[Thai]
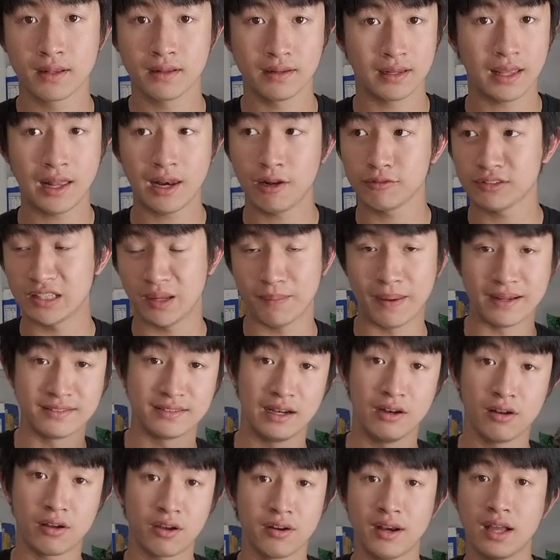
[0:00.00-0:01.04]
ถ้าเราเตรียมอาหารเสร็จ
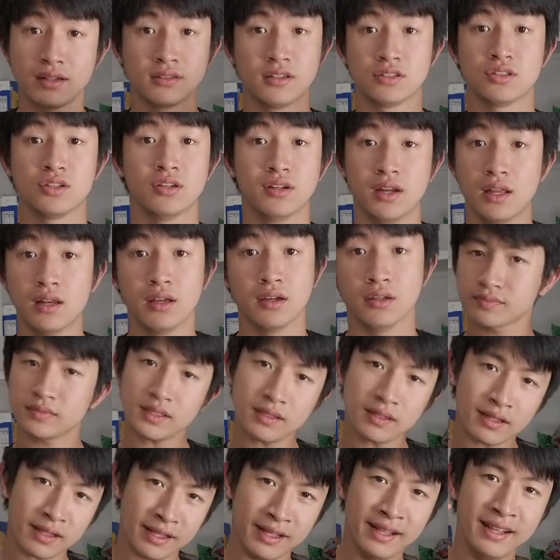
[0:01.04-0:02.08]
เราก็นั่งเฉยๆได้เลย
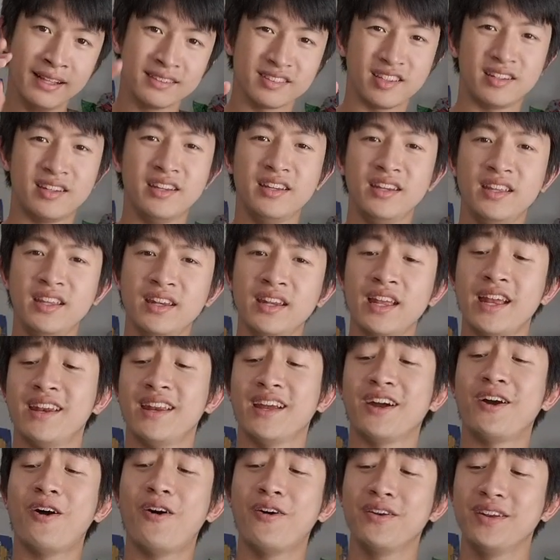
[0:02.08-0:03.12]
แต่ทีนี้เนี่ยในข้อ